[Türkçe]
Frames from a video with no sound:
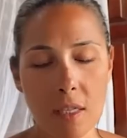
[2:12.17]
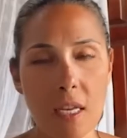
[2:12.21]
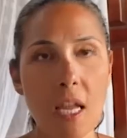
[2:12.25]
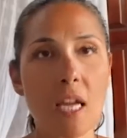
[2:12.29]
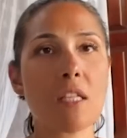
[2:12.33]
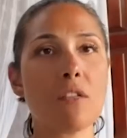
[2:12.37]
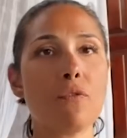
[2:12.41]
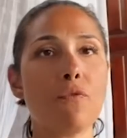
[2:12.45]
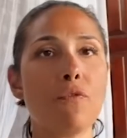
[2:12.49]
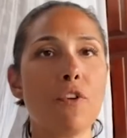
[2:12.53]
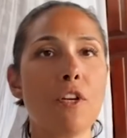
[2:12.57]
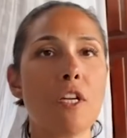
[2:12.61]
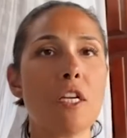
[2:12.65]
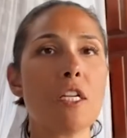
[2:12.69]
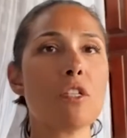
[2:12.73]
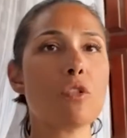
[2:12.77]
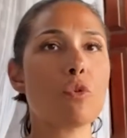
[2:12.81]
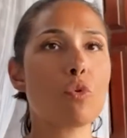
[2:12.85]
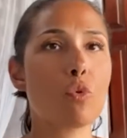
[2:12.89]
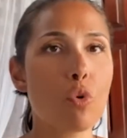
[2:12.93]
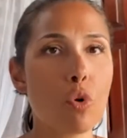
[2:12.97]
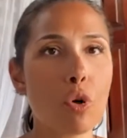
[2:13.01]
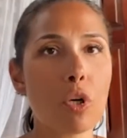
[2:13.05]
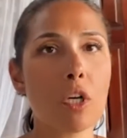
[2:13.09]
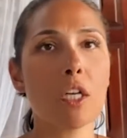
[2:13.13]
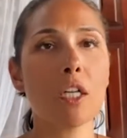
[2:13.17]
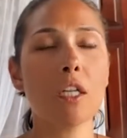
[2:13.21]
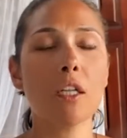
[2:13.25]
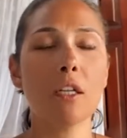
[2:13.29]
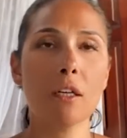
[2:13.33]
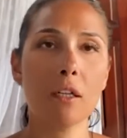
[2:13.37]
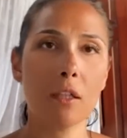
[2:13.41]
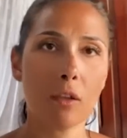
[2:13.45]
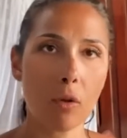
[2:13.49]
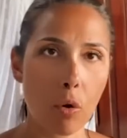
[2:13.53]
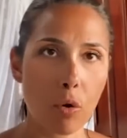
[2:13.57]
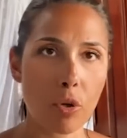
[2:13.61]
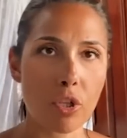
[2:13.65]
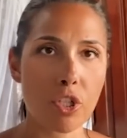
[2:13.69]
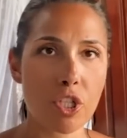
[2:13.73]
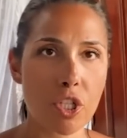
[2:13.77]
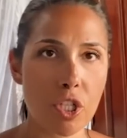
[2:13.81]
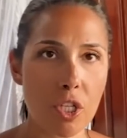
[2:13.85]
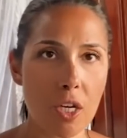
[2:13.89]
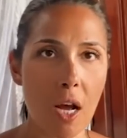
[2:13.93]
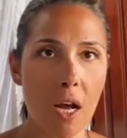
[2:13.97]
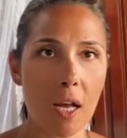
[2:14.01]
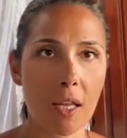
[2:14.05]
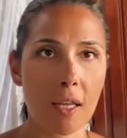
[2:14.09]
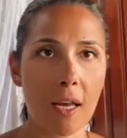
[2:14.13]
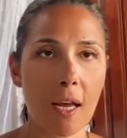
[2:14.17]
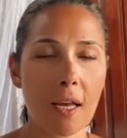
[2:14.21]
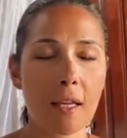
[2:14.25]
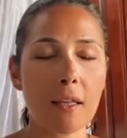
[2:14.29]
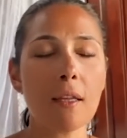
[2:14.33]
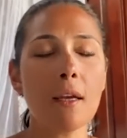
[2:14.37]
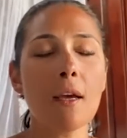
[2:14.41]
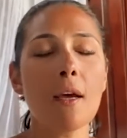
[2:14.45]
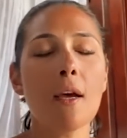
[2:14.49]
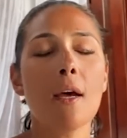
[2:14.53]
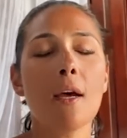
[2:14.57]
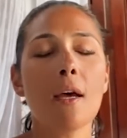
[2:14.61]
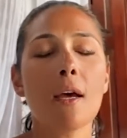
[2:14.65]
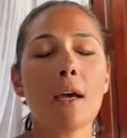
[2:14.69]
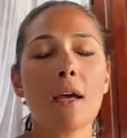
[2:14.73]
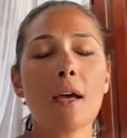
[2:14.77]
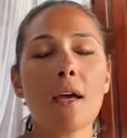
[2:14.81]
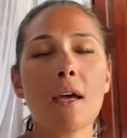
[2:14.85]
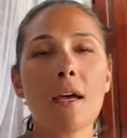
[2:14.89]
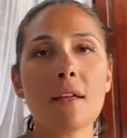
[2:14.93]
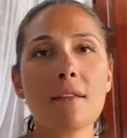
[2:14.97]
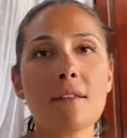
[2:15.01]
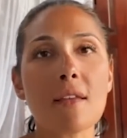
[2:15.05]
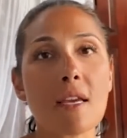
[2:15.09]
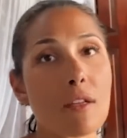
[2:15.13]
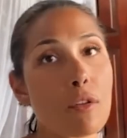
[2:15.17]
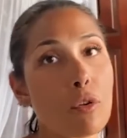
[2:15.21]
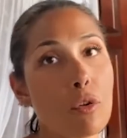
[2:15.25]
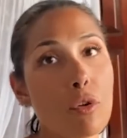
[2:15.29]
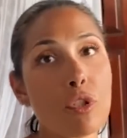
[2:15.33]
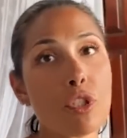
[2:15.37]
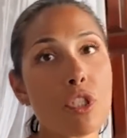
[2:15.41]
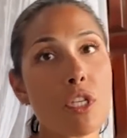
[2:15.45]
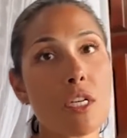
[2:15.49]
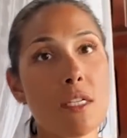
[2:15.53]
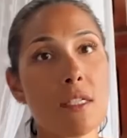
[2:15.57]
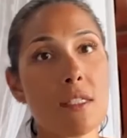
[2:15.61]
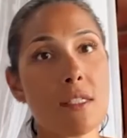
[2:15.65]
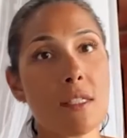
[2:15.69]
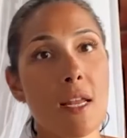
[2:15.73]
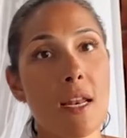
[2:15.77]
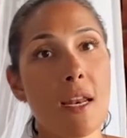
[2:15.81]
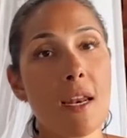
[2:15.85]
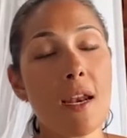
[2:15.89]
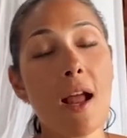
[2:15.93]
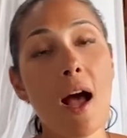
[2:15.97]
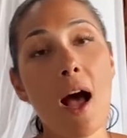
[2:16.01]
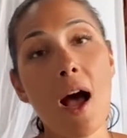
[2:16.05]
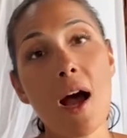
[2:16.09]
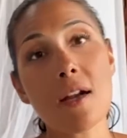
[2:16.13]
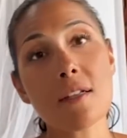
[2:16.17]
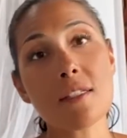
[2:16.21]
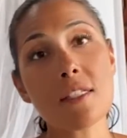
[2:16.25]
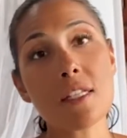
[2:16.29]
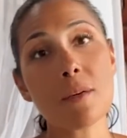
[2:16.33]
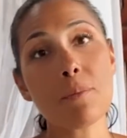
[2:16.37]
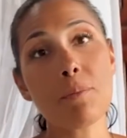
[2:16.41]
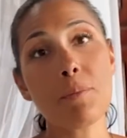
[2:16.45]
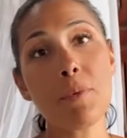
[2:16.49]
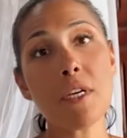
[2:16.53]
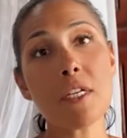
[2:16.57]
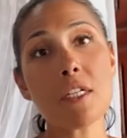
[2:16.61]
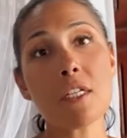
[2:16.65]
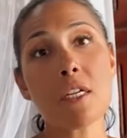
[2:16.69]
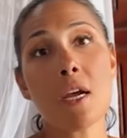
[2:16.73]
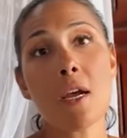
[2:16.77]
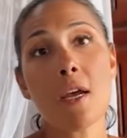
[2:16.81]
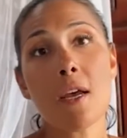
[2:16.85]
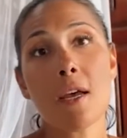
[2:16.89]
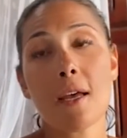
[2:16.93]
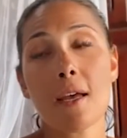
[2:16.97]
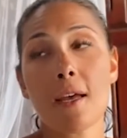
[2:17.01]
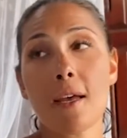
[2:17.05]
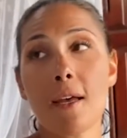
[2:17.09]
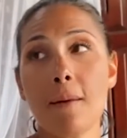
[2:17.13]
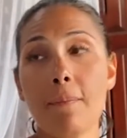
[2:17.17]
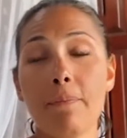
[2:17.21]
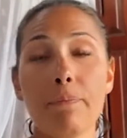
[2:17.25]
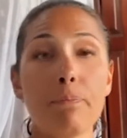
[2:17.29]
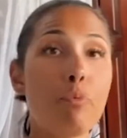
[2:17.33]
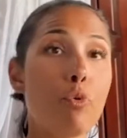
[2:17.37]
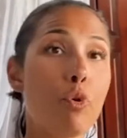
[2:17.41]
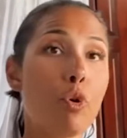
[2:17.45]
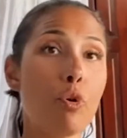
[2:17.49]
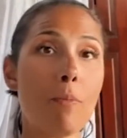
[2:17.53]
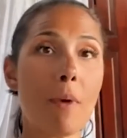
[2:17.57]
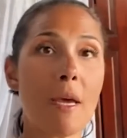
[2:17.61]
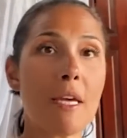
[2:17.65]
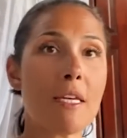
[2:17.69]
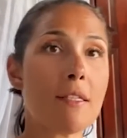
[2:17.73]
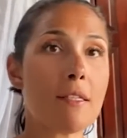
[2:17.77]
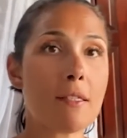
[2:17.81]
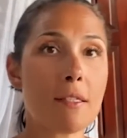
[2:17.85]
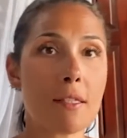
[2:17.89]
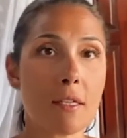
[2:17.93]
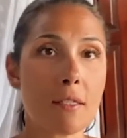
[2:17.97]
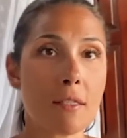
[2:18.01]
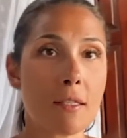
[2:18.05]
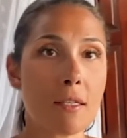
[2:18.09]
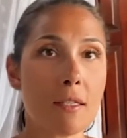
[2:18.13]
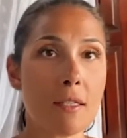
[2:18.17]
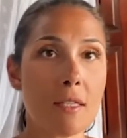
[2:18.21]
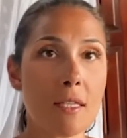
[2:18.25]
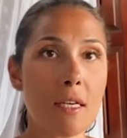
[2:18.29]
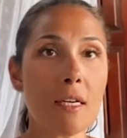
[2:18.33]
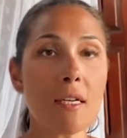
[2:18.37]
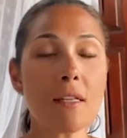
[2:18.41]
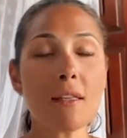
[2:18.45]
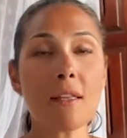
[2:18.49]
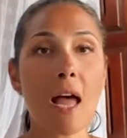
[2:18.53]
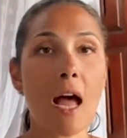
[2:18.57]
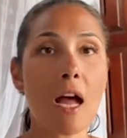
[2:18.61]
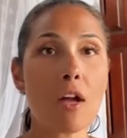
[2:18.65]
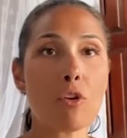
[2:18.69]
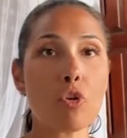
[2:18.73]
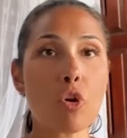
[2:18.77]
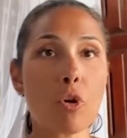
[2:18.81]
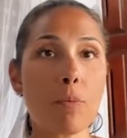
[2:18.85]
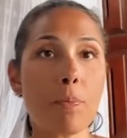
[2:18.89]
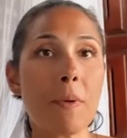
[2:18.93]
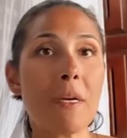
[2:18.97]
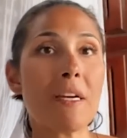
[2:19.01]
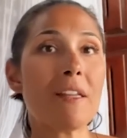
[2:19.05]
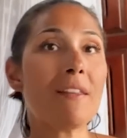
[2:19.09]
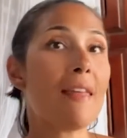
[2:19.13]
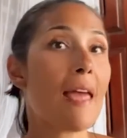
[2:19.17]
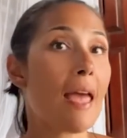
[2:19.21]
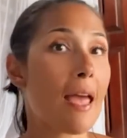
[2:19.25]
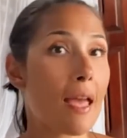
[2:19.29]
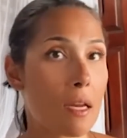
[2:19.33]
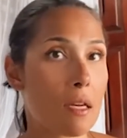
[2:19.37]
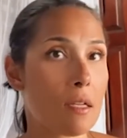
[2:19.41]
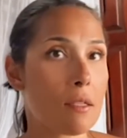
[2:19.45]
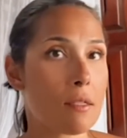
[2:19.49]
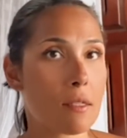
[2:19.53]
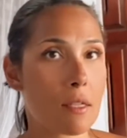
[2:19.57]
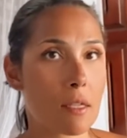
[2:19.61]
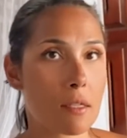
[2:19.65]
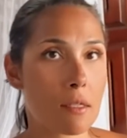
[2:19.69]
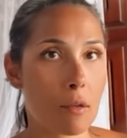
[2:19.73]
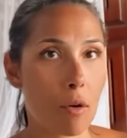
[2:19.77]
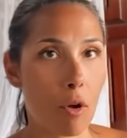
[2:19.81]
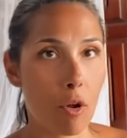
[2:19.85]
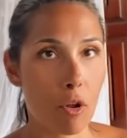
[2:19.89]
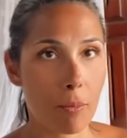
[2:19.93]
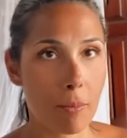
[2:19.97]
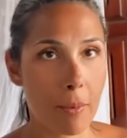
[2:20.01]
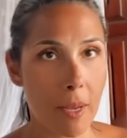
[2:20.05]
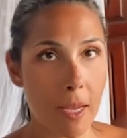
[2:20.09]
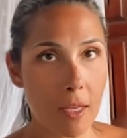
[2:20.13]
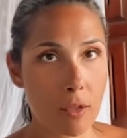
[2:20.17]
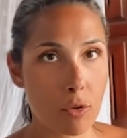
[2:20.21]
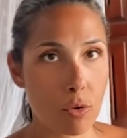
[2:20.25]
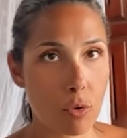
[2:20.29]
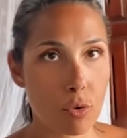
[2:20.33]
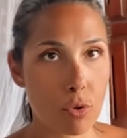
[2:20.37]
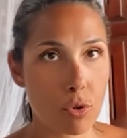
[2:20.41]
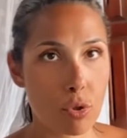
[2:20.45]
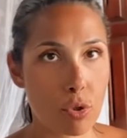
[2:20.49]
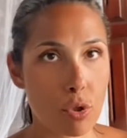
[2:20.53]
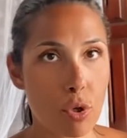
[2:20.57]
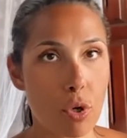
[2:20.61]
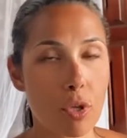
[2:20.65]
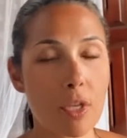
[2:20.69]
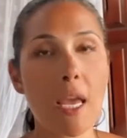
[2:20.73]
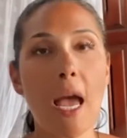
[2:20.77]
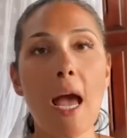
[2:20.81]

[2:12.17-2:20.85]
Netflix, Google'ı o içine alan e, teknoloji hisseleri artık bir e, büyüme hissesi değil daha çok bir değer hissesi olmaya dönüşüyor.